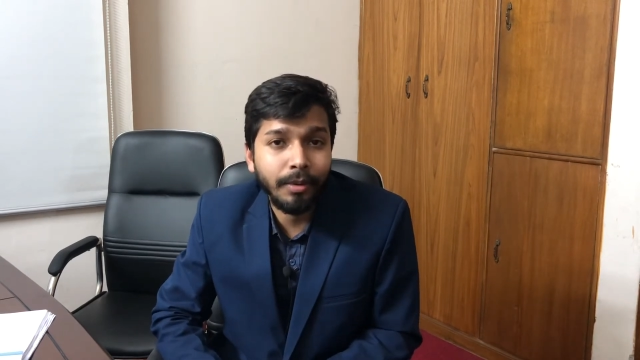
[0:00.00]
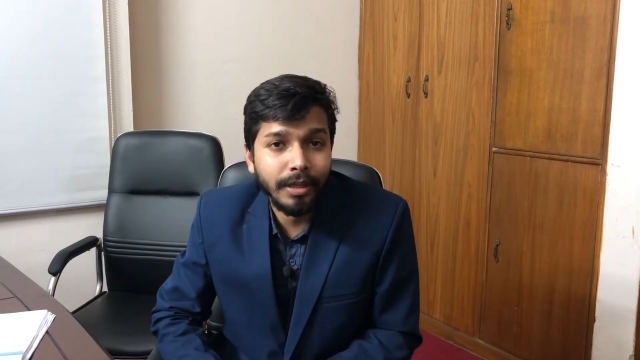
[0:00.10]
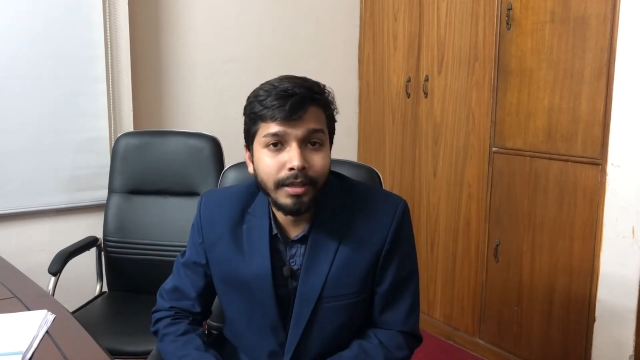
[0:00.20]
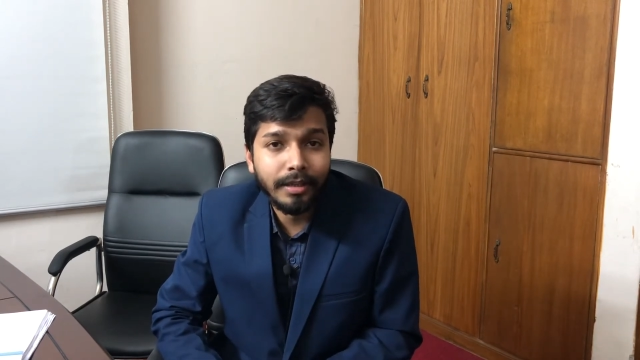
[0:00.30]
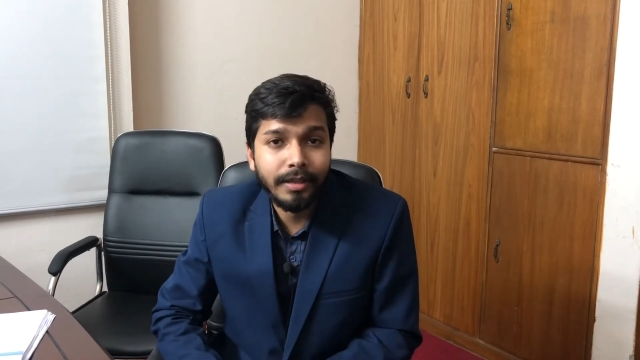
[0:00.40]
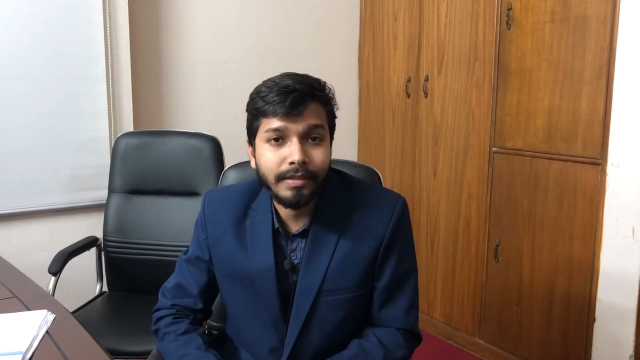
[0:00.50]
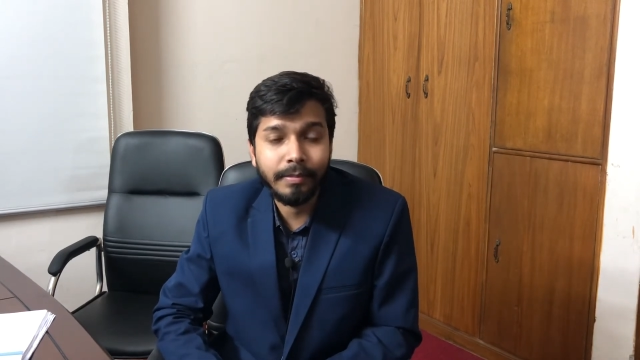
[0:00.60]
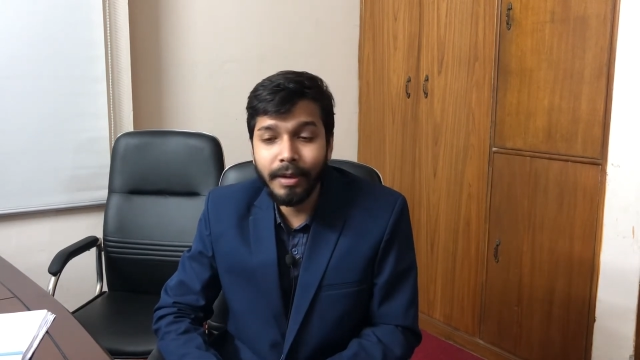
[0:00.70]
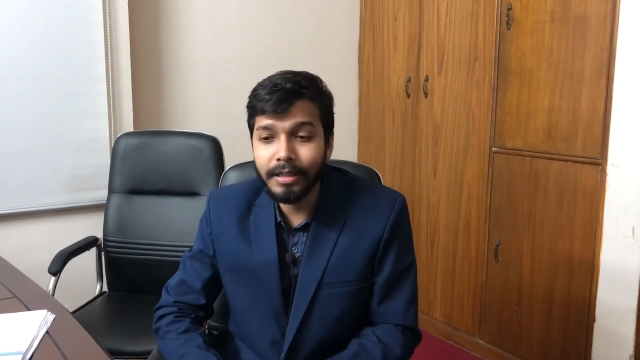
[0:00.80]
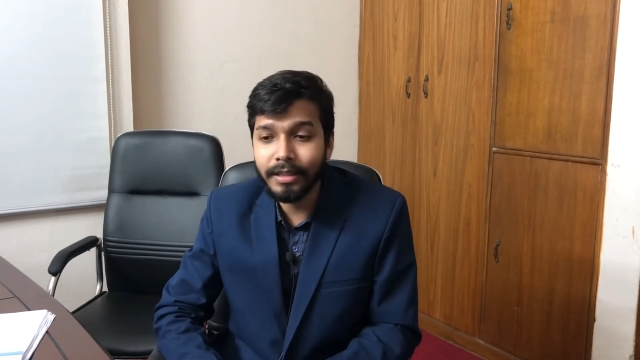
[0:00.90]
বলেন যে
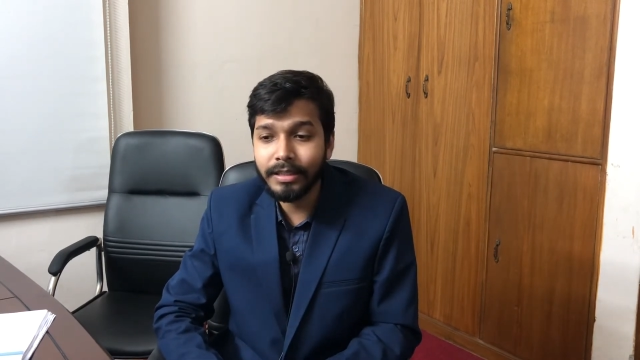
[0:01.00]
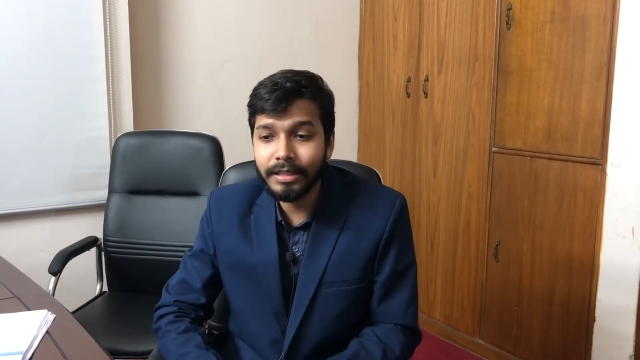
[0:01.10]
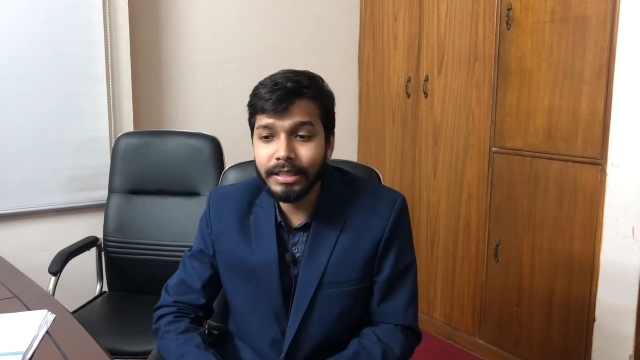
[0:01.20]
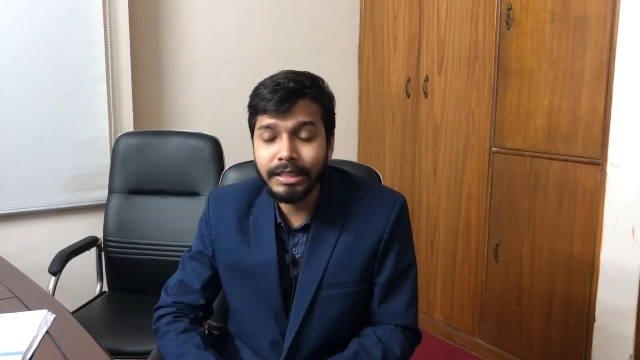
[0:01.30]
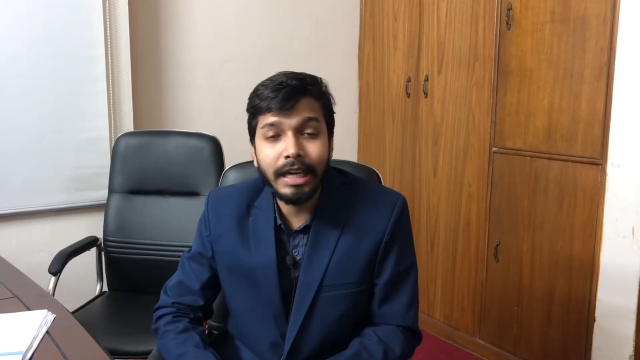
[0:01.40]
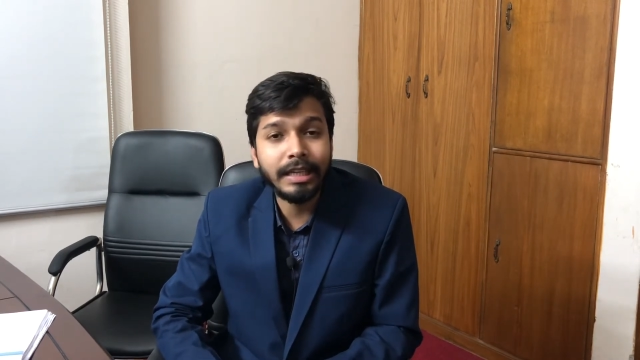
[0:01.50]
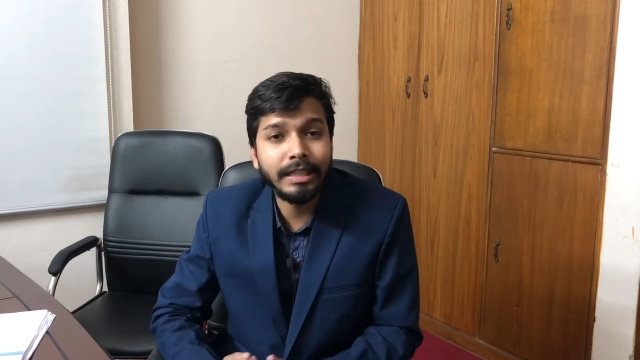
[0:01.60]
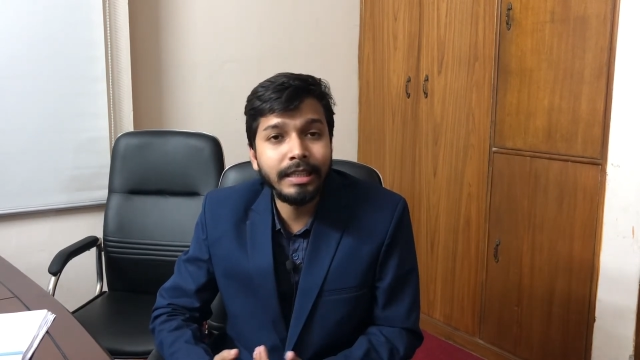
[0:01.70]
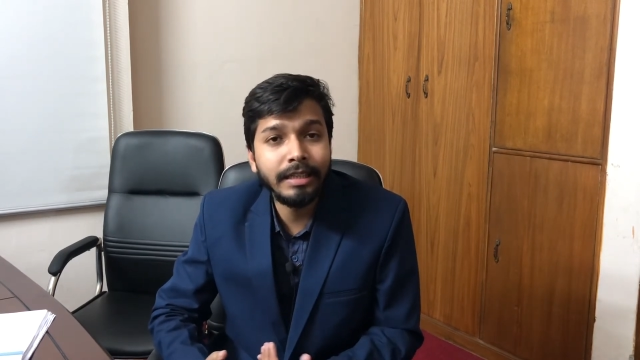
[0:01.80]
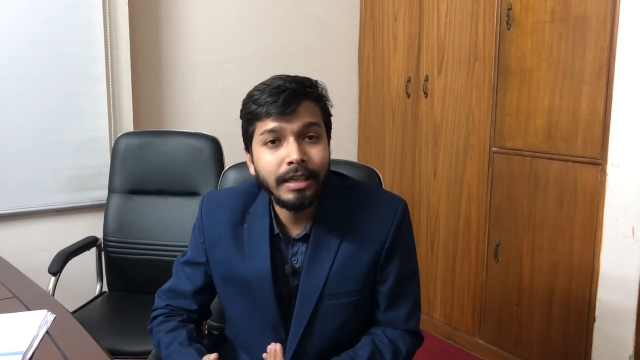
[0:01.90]
বাংলাদেশে চাকরির